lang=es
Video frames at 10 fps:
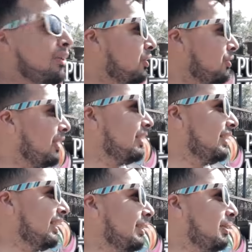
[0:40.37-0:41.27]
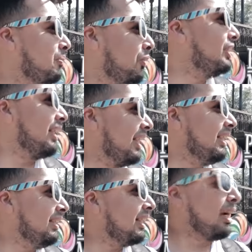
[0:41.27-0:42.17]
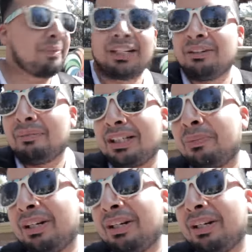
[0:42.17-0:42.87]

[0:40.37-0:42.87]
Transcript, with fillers: dos horas de Monterrey, de camino más o